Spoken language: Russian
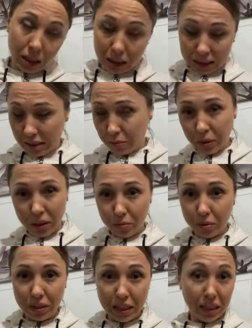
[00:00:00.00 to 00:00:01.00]
если были
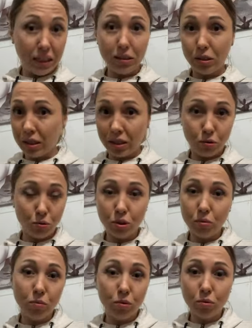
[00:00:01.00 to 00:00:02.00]
бы деньги, сразу
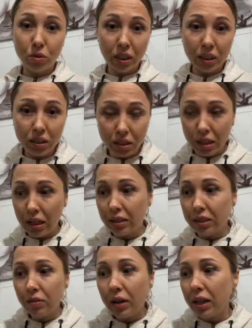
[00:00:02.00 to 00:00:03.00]
же бы у нас
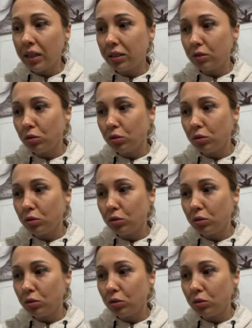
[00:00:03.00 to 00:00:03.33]
реализовались.